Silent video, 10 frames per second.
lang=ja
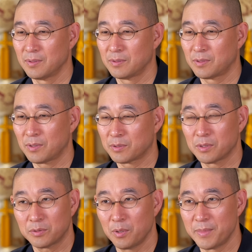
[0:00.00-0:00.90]
それを
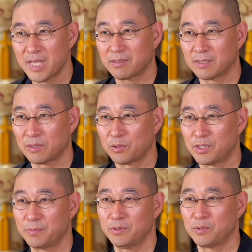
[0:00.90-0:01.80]
外を見なくなると
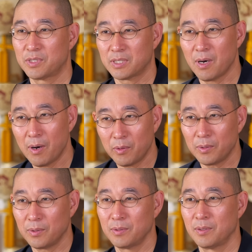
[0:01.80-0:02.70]
自分の内側
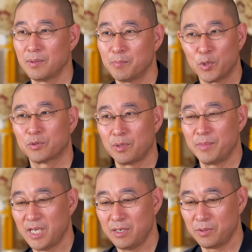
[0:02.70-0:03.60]
をもっと
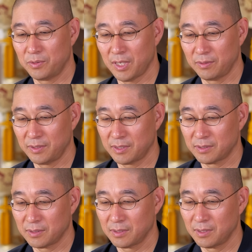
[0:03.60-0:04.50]
見れるようになるんで
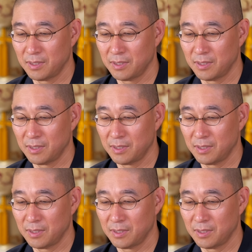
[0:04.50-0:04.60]
す。